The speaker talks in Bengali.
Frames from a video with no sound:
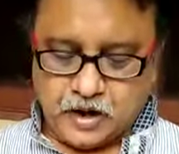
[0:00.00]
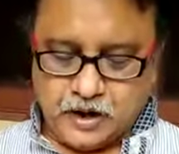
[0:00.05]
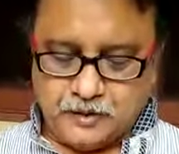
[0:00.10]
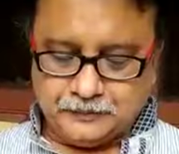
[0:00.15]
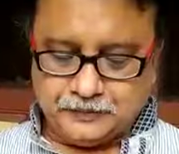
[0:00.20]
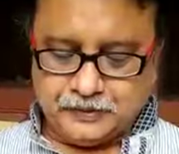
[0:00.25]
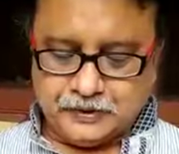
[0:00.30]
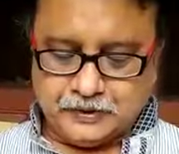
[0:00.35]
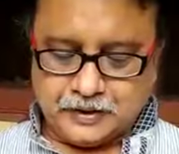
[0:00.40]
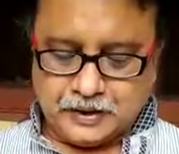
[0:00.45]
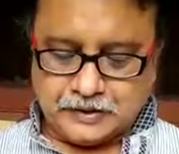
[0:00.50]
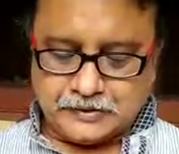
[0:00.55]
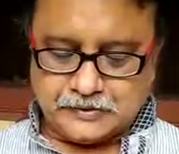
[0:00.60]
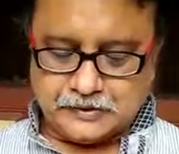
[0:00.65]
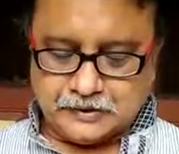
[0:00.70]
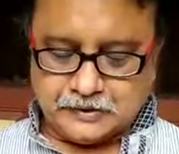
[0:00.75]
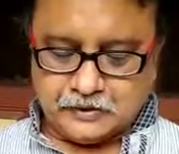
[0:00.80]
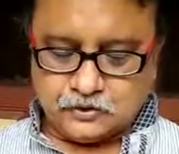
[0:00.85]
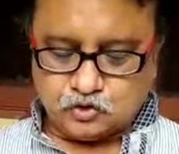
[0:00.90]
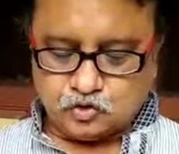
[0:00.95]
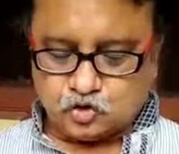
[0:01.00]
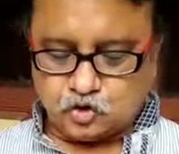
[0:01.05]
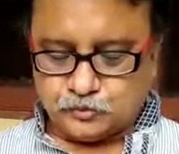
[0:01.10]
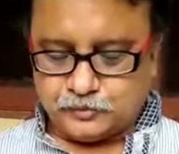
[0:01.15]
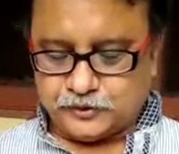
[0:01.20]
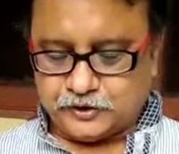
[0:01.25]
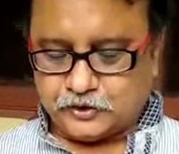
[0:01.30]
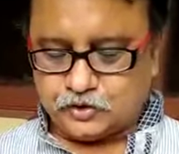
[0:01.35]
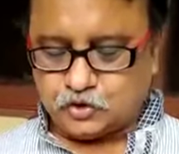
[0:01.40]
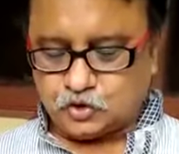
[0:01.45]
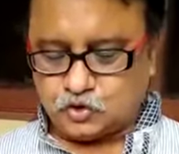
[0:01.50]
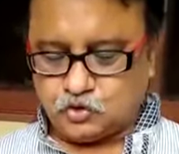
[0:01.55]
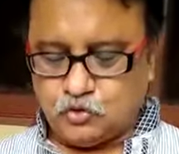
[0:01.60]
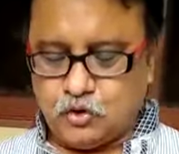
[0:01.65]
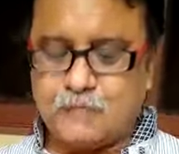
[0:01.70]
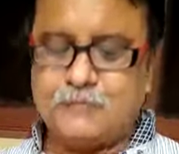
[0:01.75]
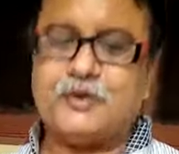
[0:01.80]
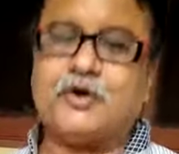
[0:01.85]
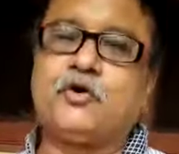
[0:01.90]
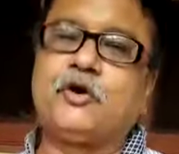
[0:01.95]
আমাদের কাজের সুবিধের জন্য
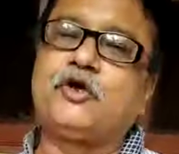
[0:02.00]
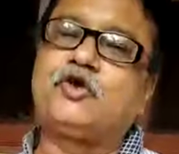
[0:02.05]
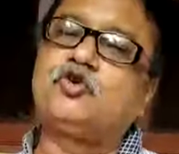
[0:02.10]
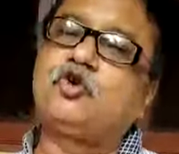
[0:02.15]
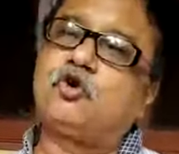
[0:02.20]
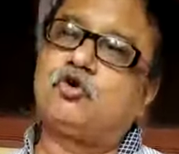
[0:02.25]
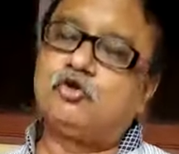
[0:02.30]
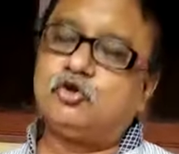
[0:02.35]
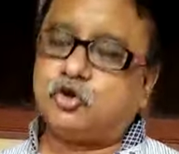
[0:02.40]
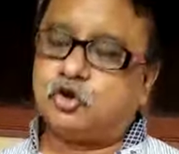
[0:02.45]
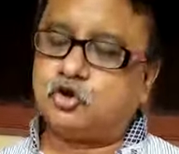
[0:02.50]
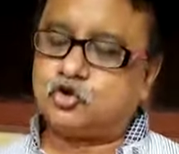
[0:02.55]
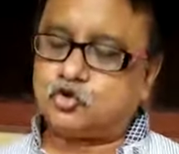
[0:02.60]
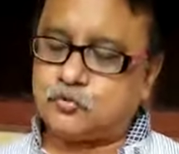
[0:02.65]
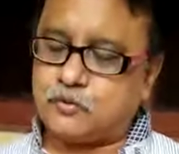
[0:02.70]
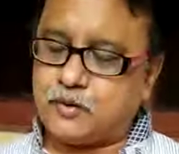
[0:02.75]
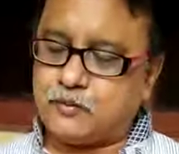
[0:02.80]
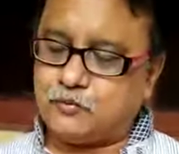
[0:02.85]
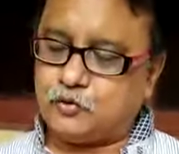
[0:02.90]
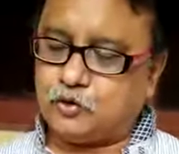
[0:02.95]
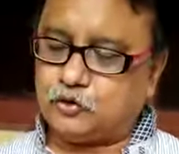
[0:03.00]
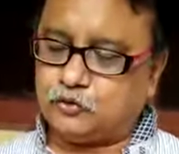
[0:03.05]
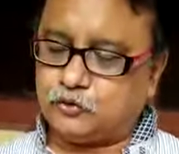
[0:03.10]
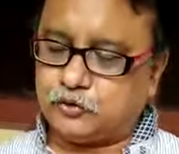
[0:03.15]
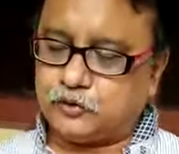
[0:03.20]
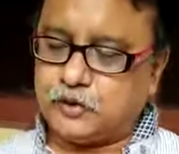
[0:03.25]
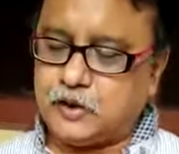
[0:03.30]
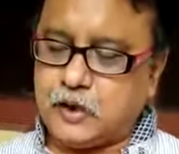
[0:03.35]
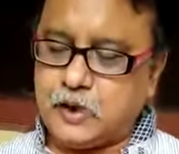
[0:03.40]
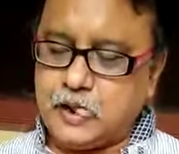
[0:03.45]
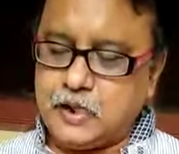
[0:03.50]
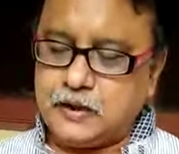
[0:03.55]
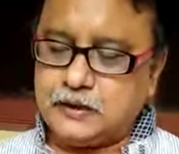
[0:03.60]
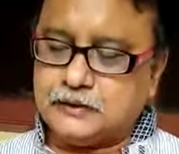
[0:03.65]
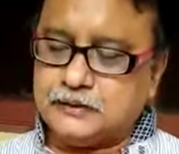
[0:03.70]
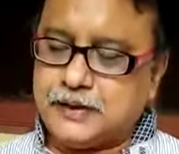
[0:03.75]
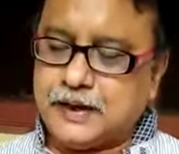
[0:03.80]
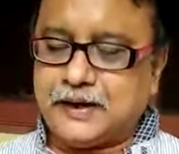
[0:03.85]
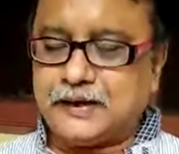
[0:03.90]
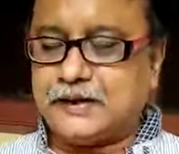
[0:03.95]
আমরা অনেক সরল যন্ত্র ব্যবহার করি
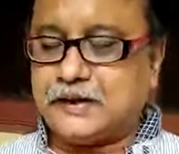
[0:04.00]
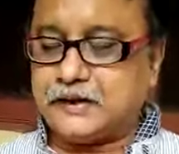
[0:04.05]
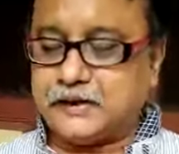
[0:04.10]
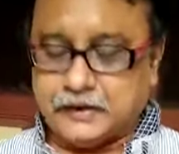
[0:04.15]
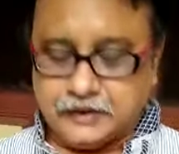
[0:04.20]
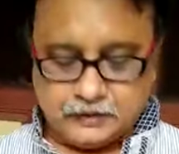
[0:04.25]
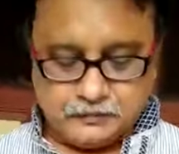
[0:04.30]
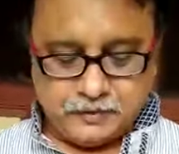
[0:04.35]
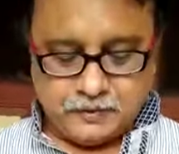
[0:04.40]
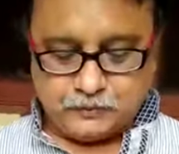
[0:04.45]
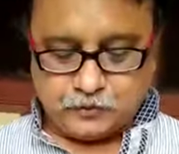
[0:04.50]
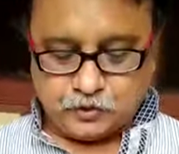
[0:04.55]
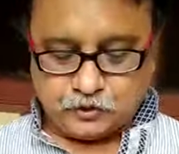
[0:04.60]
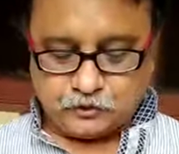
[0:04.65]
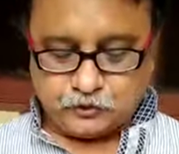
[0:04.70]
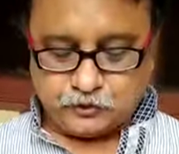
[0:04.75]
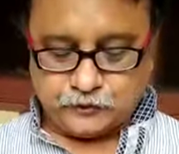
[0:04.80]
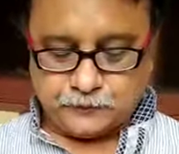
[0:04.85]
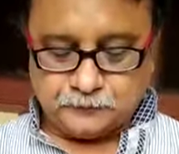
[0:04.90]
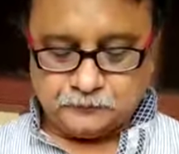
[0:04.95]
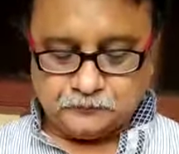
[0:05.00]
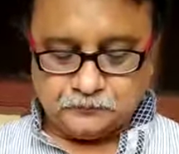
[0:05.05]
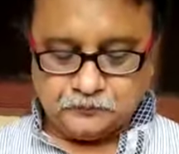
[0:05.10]
দেখা যায় কী কী ব্যবহার করি